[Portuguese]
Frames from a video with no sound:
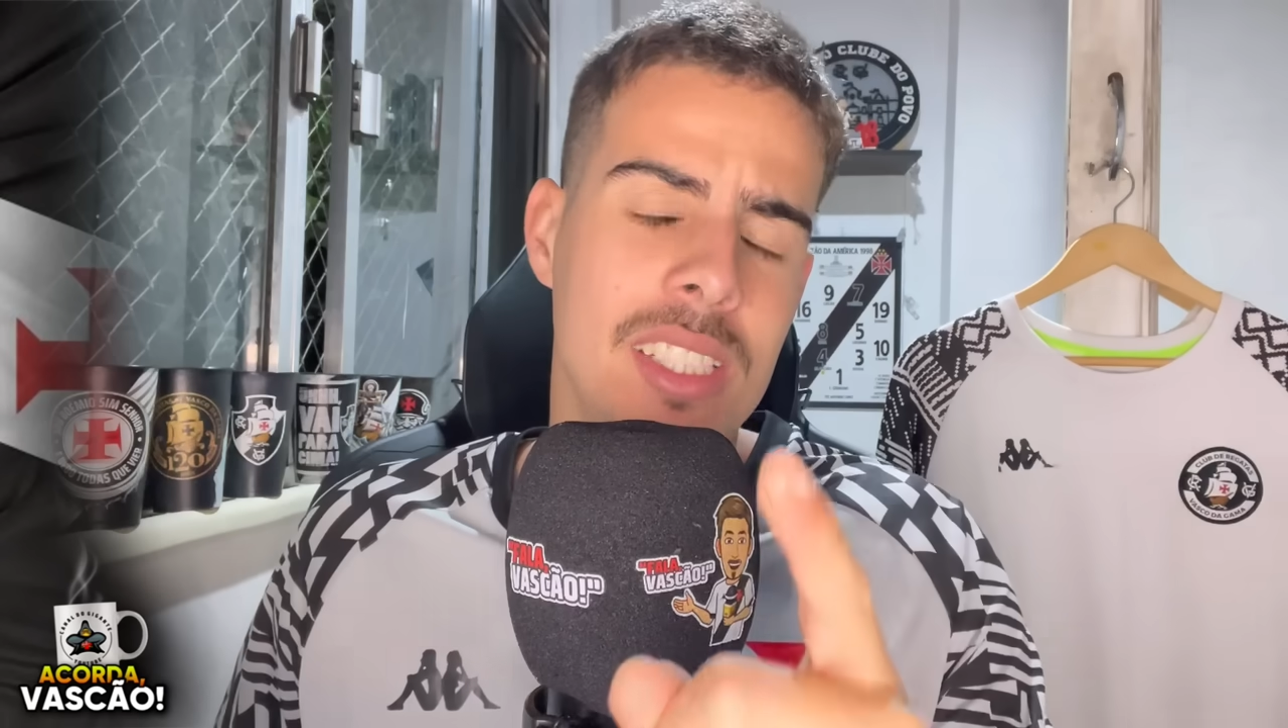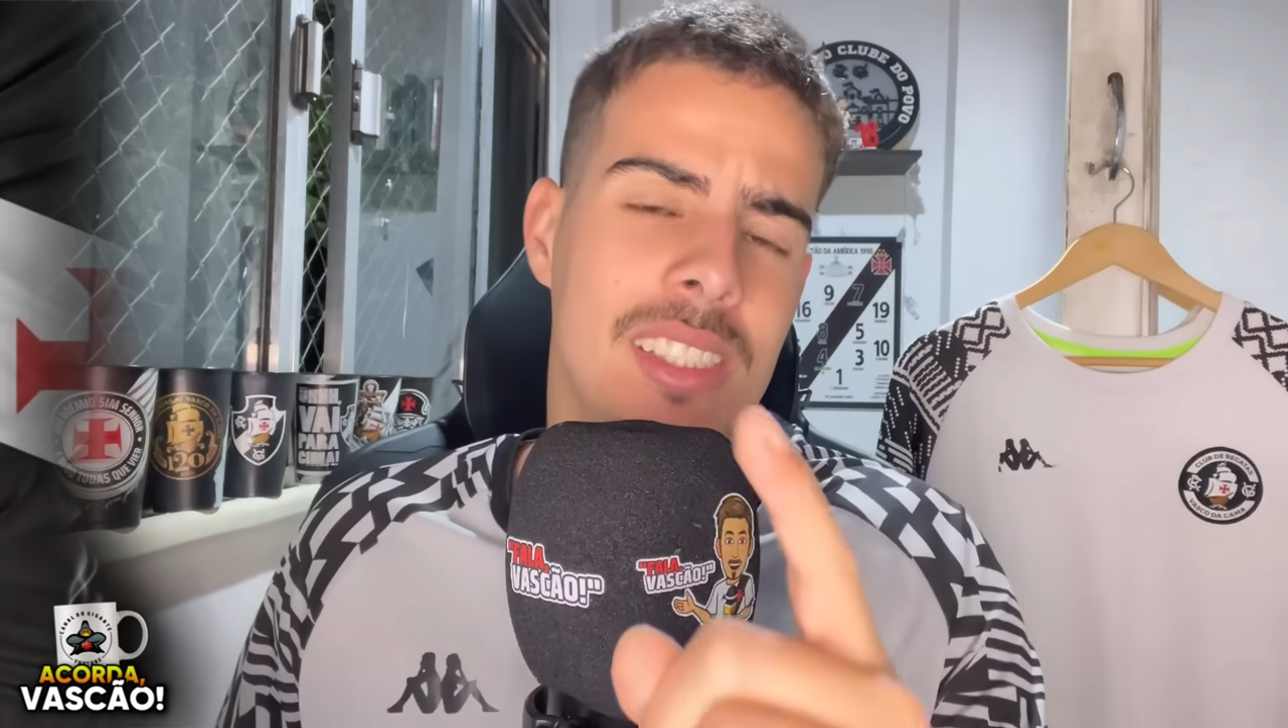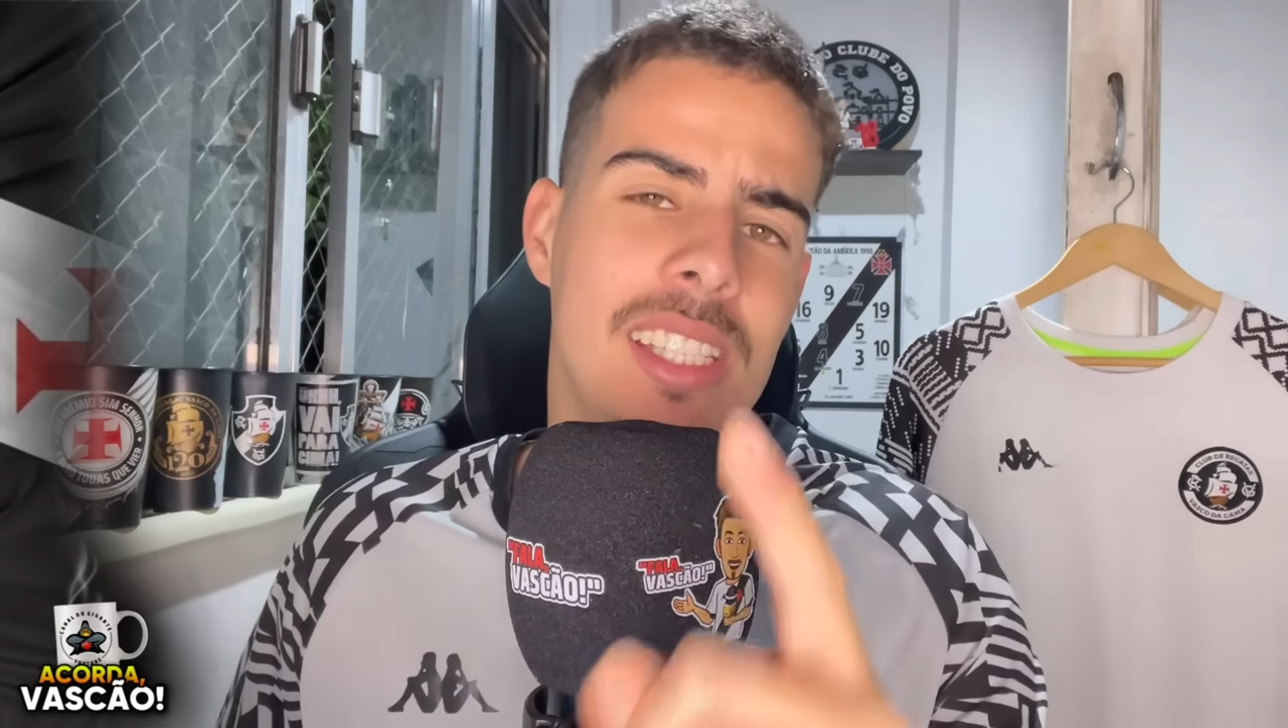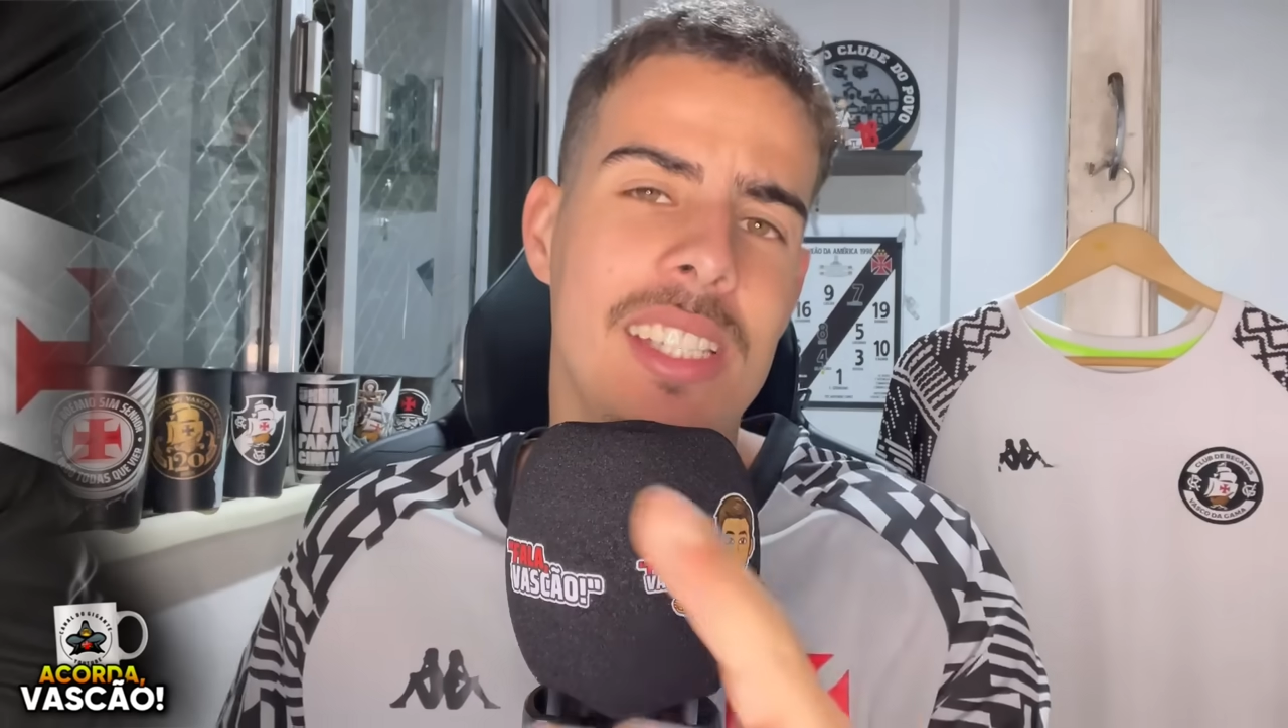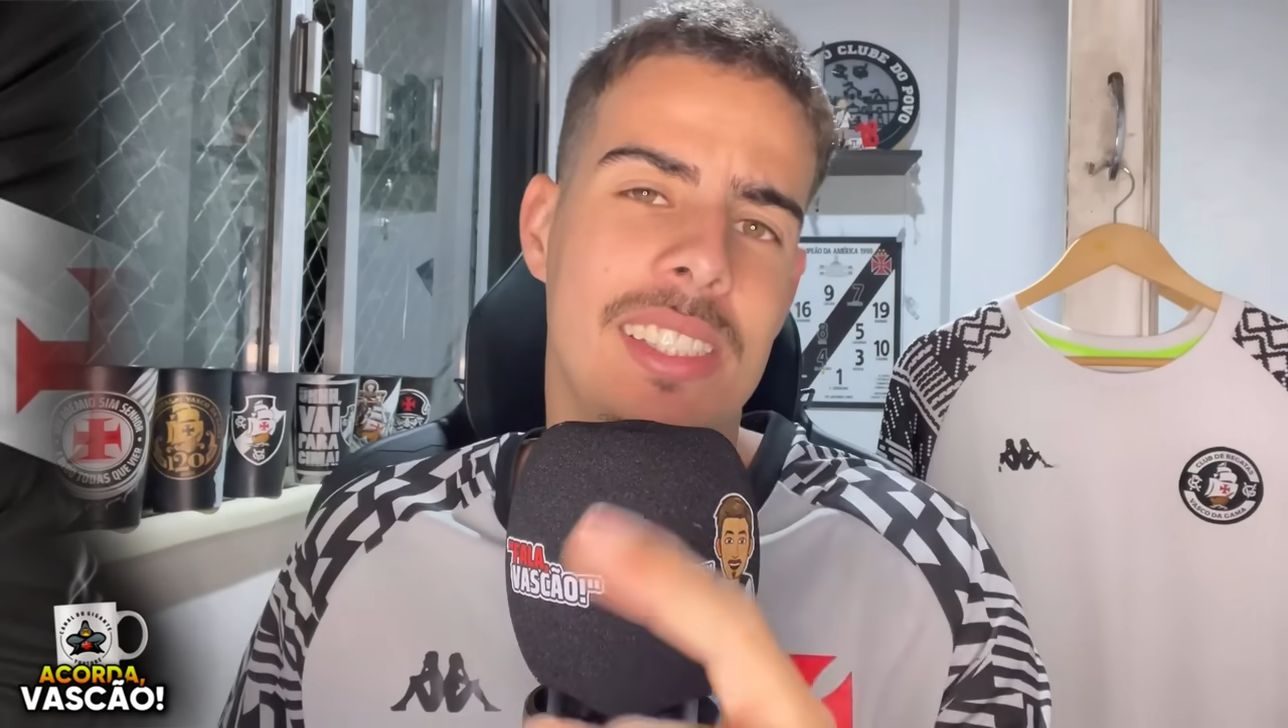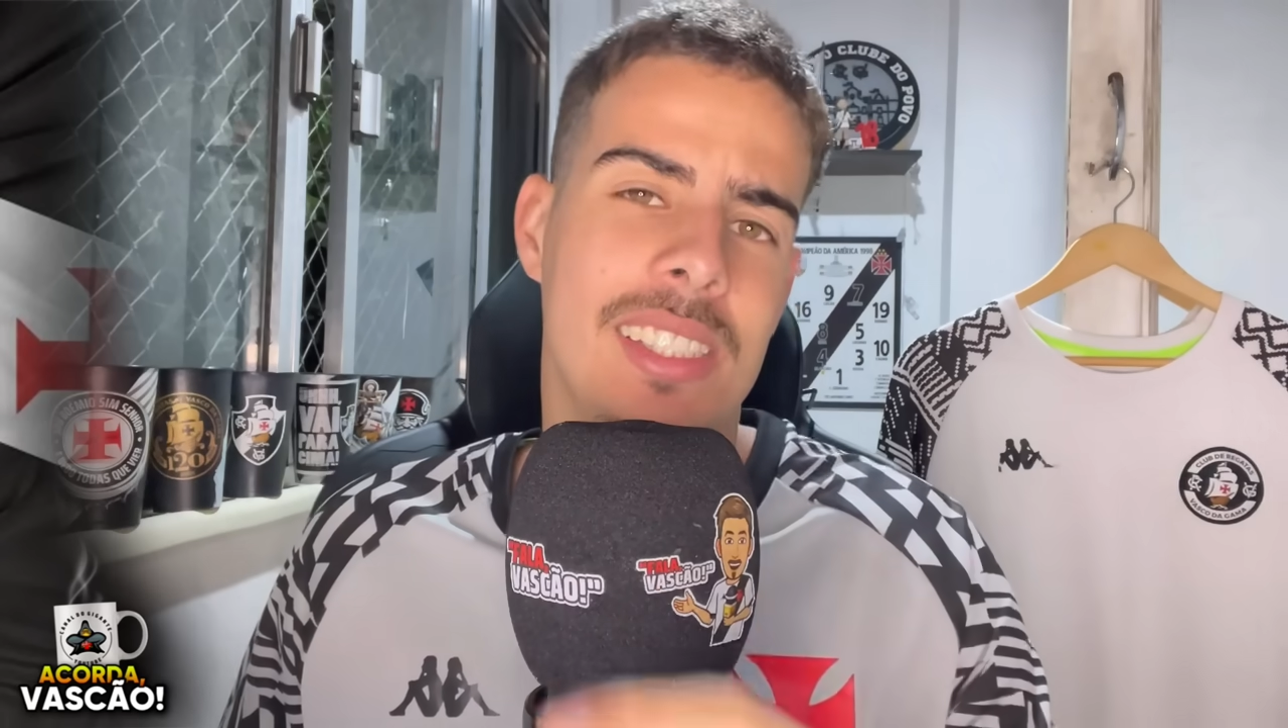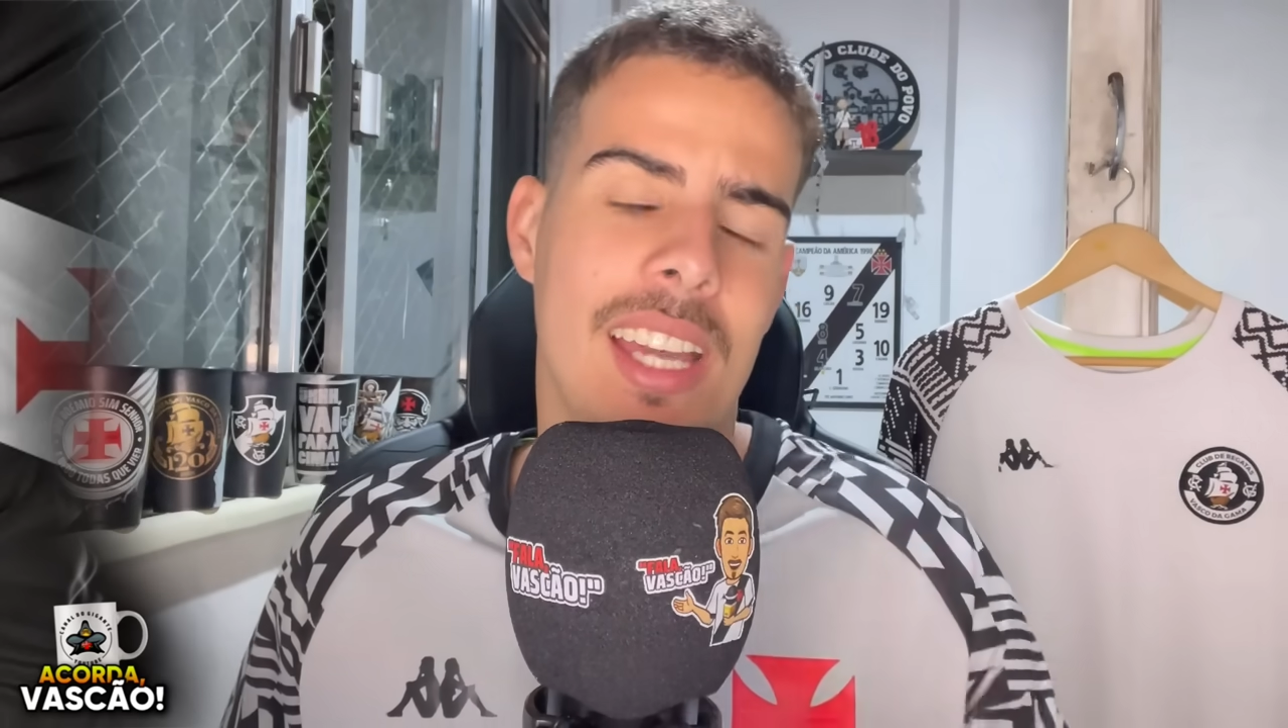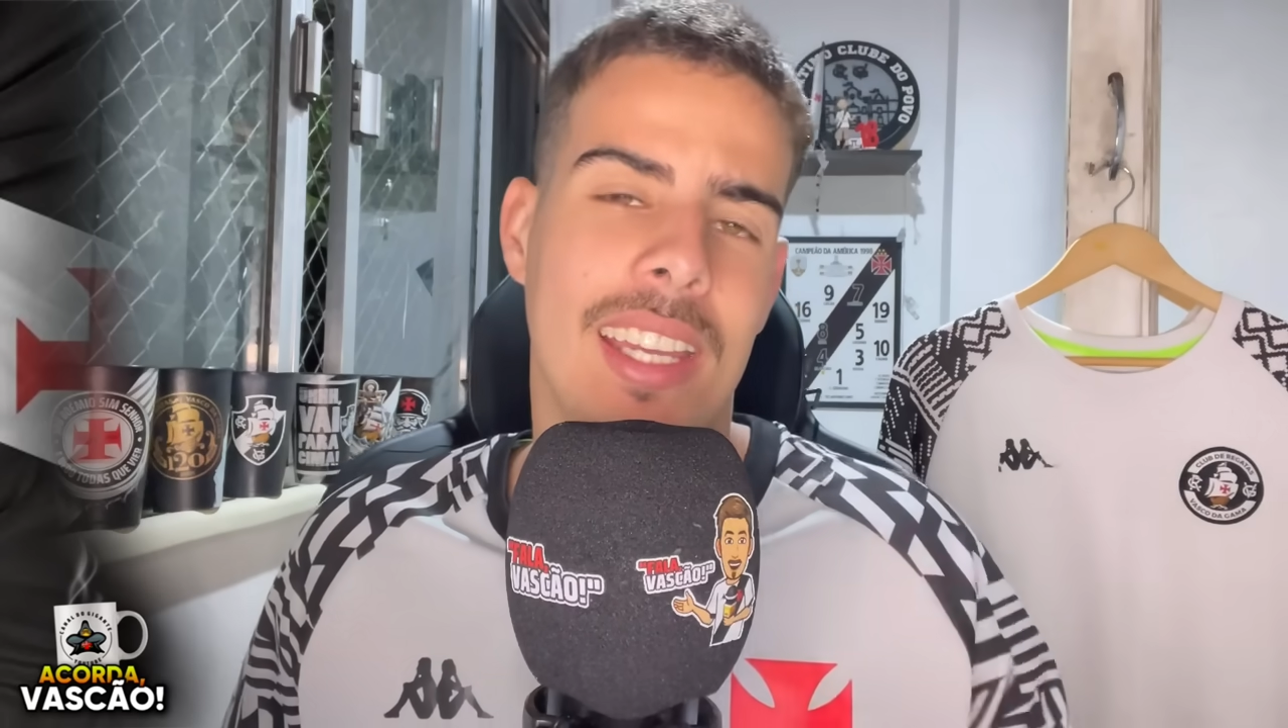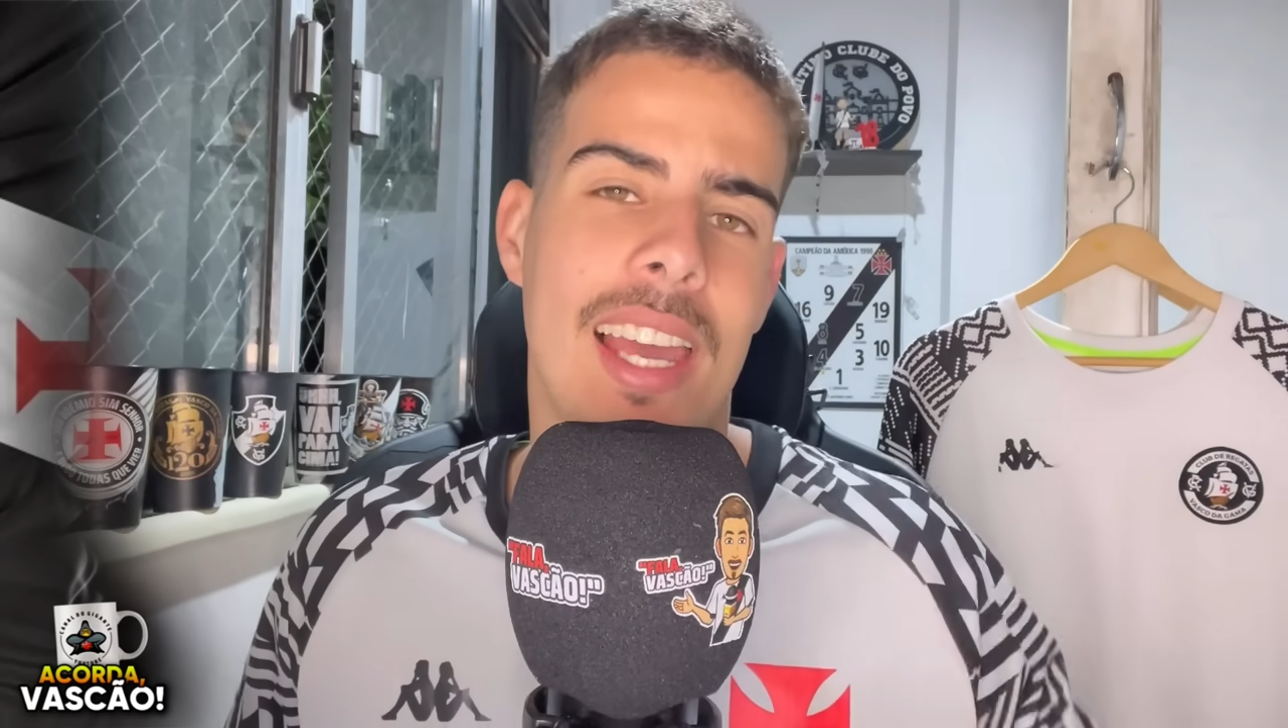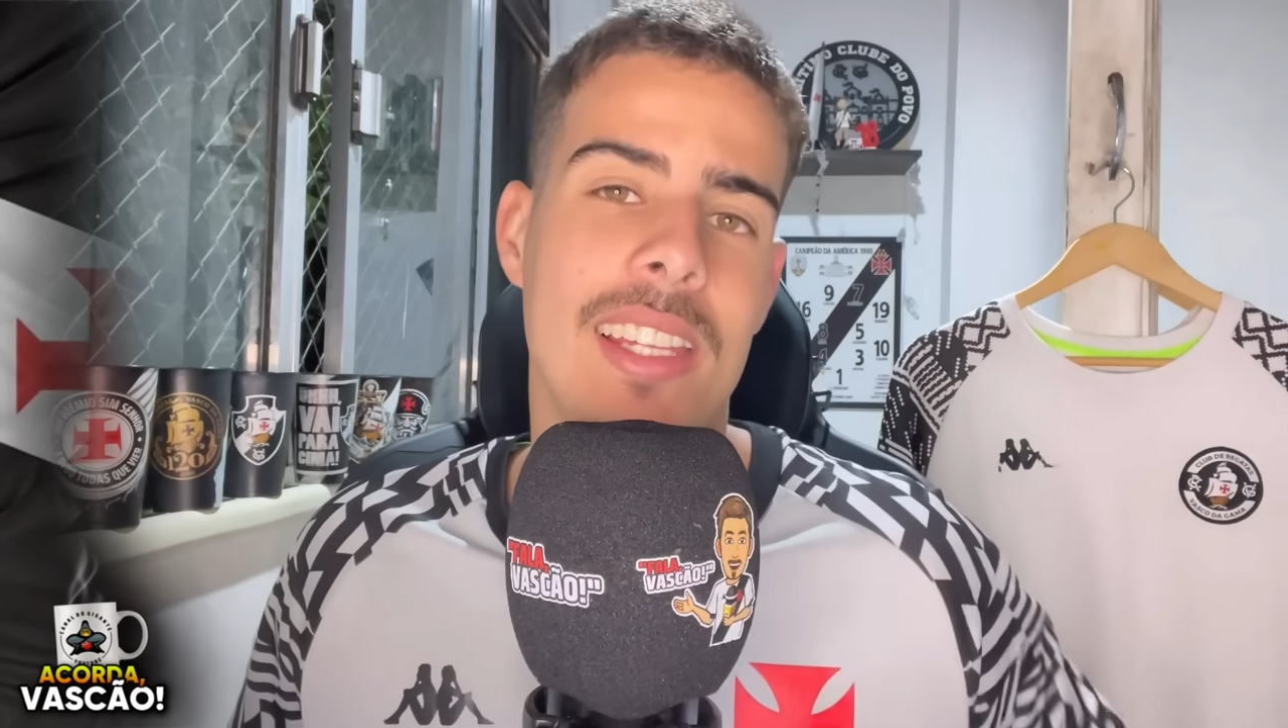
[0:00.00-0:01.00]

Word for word: disse naquela